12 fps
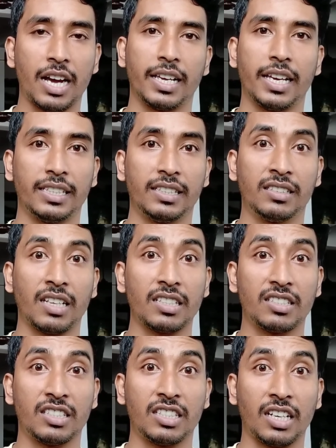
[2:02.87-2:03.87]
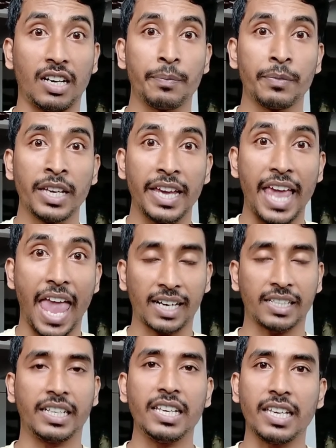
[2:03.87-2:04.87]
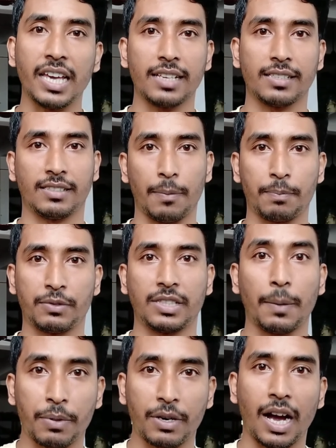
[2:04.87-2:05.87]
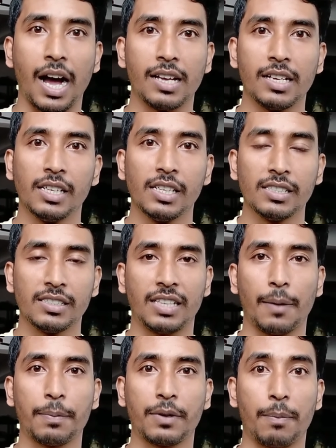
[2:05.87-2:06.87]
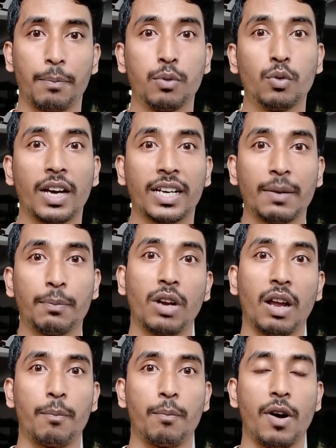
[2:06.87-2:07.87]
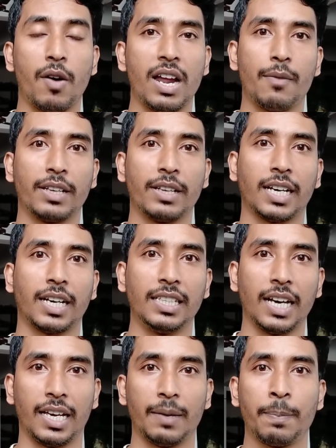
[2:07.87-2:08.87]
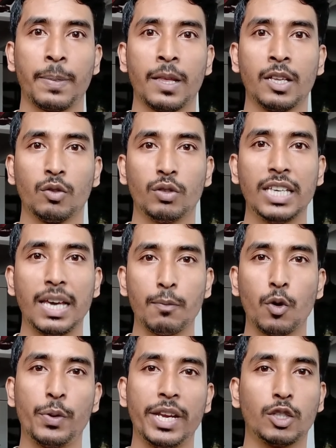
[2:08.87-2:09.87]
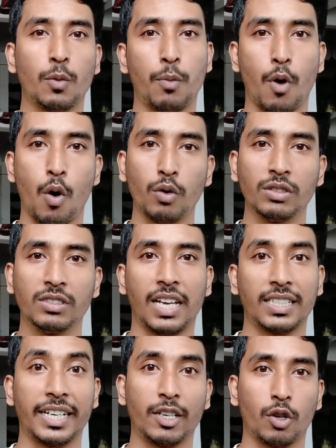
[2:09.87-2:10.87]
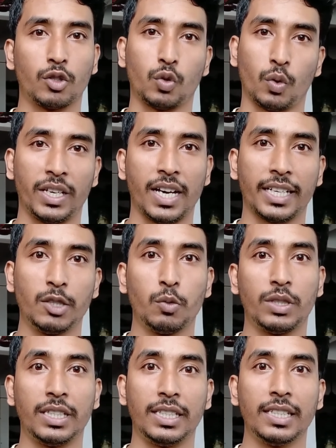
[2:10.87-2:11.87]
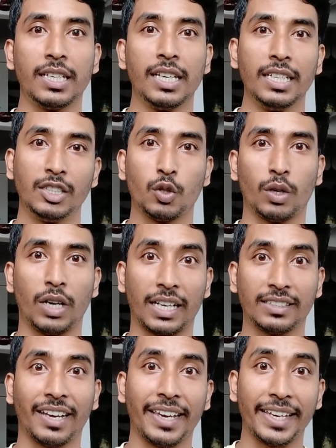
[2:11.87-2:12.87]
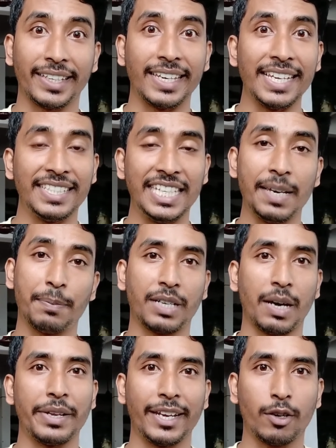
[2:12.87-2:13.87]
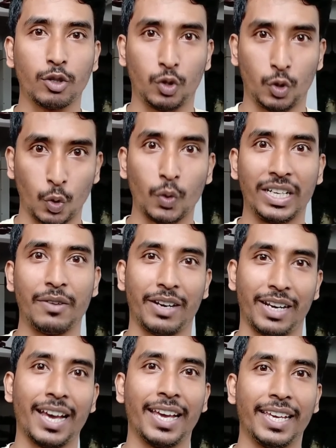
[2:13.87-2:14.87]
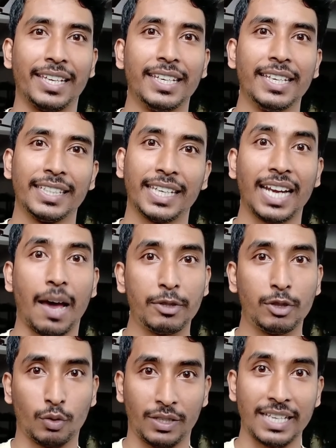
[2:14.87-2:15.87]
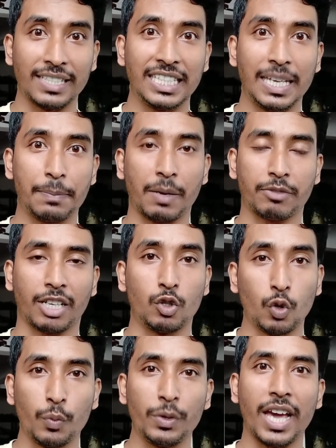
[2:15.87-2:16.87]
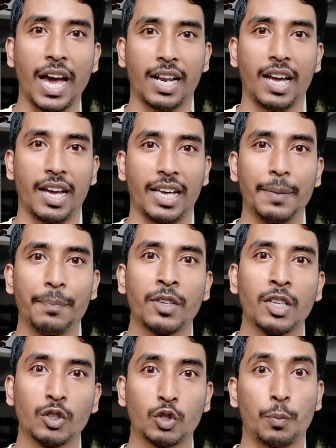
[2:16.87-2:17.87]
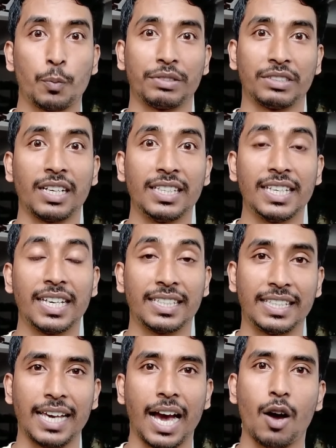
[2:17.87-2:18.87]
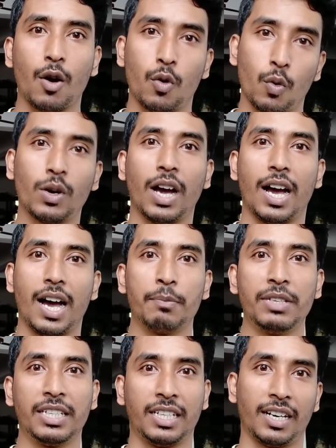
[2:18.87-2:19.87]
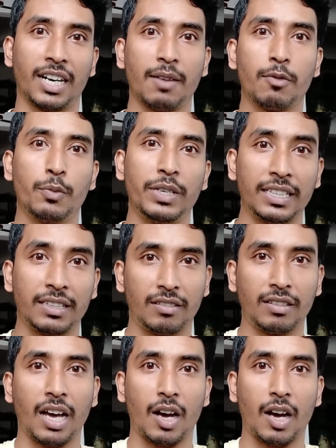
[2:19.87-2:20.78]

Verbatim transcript: है इतना अच्छा एक्टिंग है सब सबका सबका पूरा के पूरा बवाल मचा दिया है तो ये मूवी ने तो बहुत ज़्यादा रिकॉर्ड तोड़ेगा क्योंकि जो लगता है के का भी रिकॉर्ड तोड़ने वाला है कहना अभी तो के चैप्टर टू भी आ रहा है तो पता नहीं है क्या होगा अभी कनाडा मूवी इतना